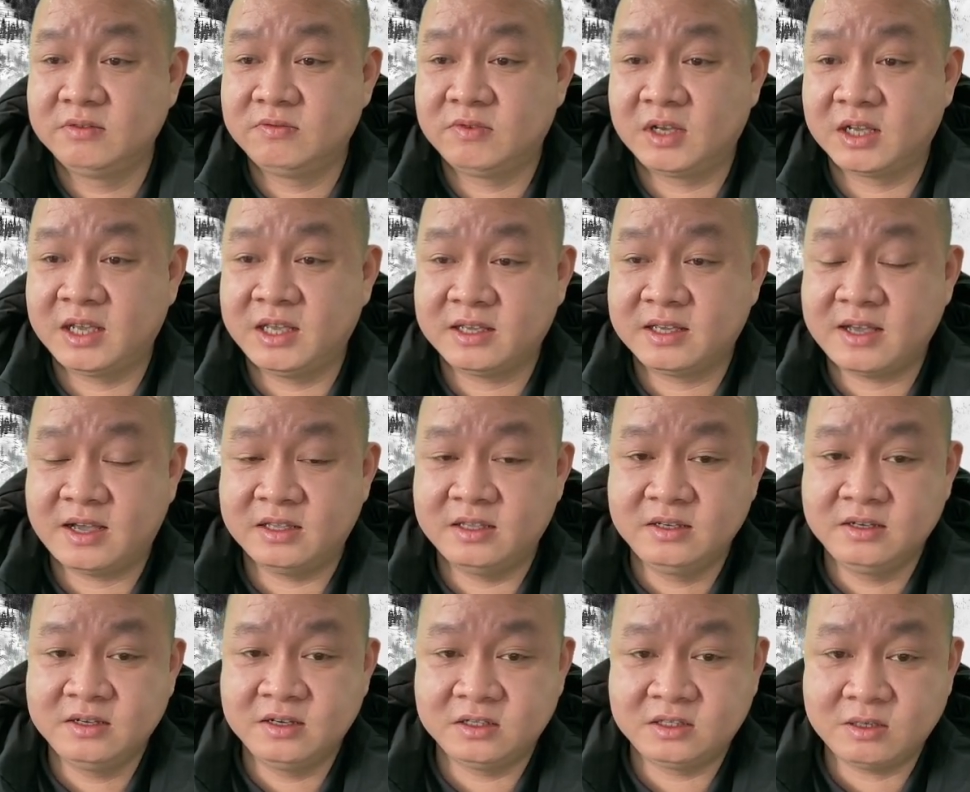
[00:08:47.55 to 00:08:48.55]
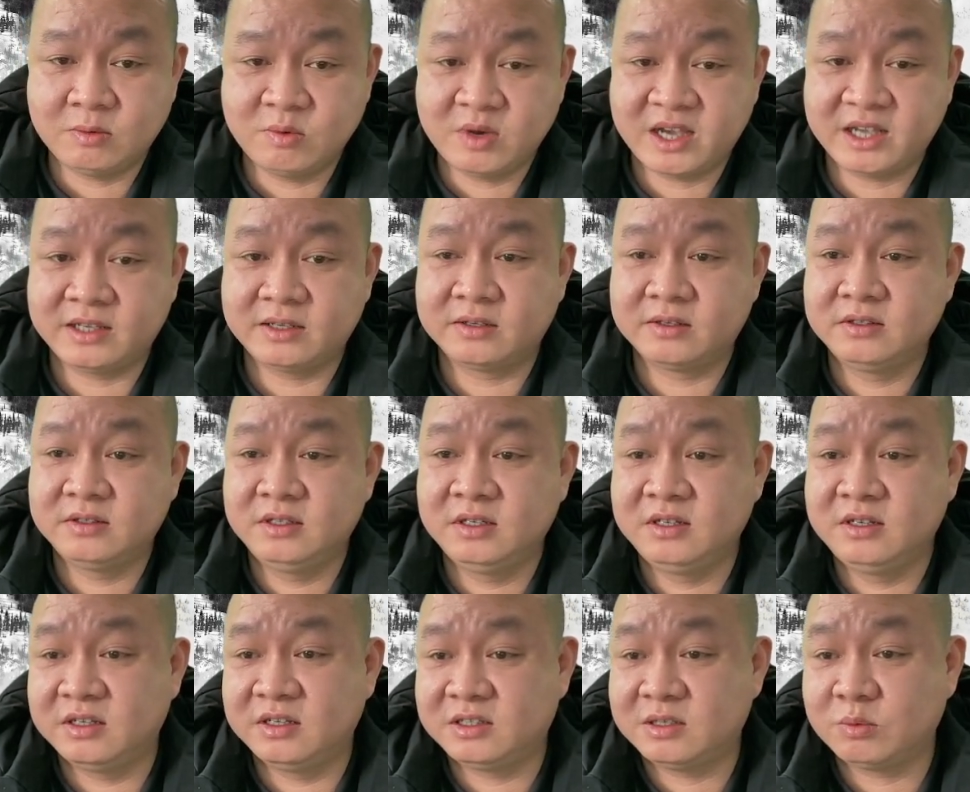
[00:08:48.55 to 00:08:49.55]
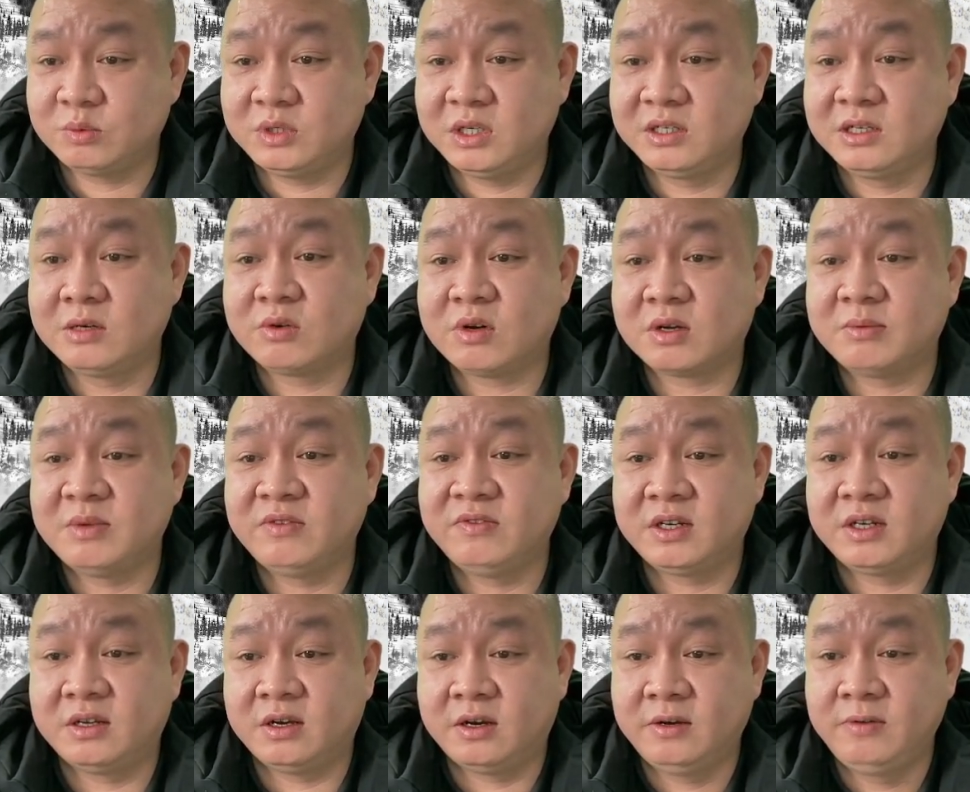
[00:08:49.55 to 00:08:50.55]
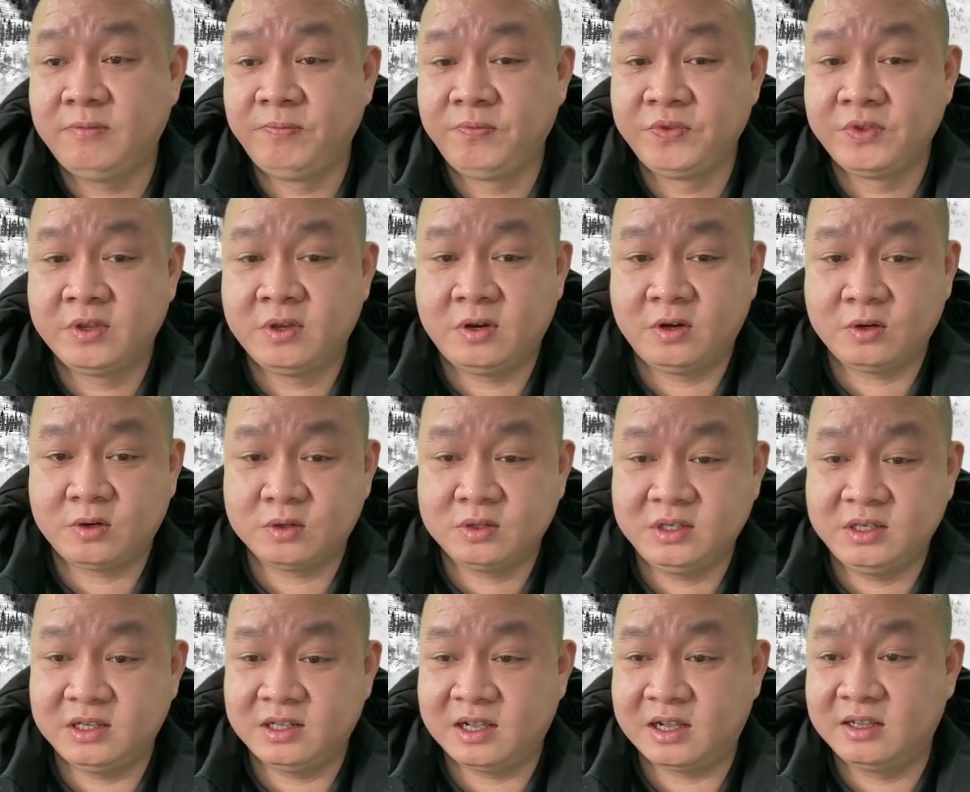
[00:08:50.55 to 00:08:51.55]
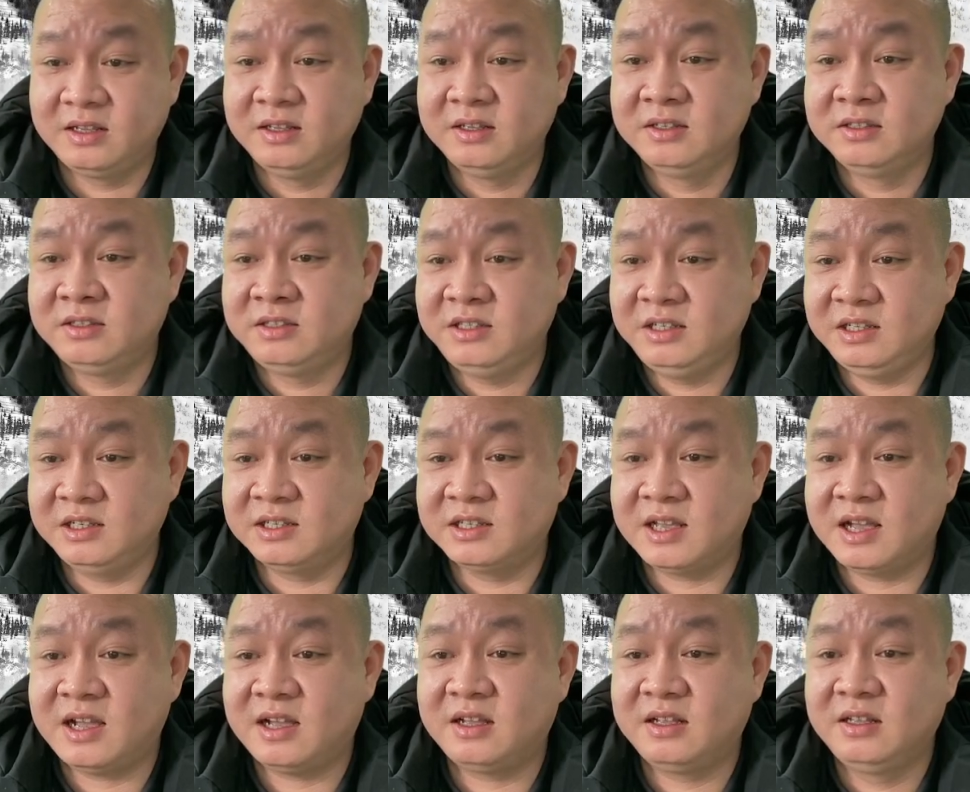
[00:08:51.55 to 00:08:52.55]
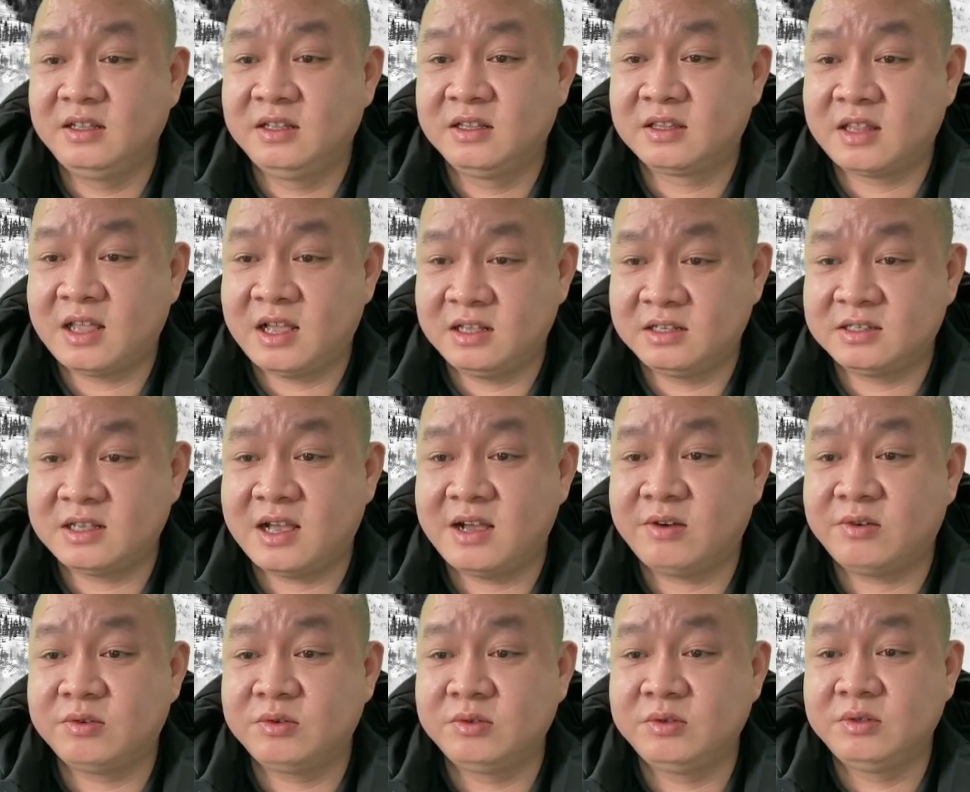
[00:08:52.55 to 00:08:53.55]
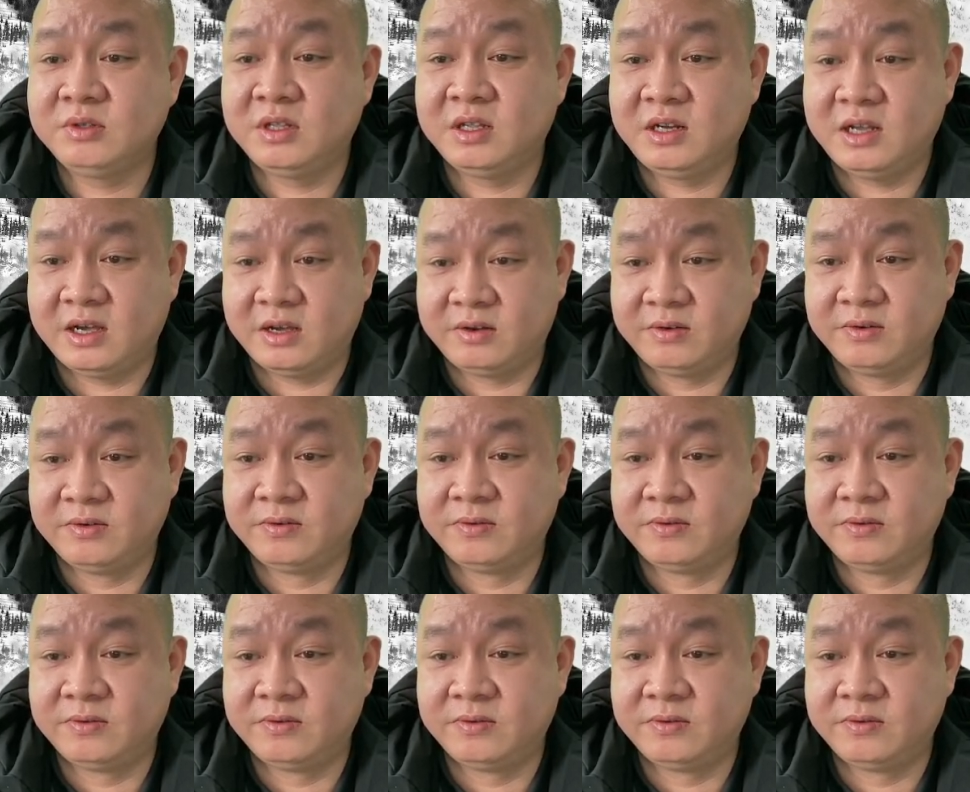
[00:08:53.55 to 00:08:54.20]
và ngay cả những người trong ngành những người trong chính cơ quan bệnh viện đó họ có thể là chỉ ra tại sao như thế nào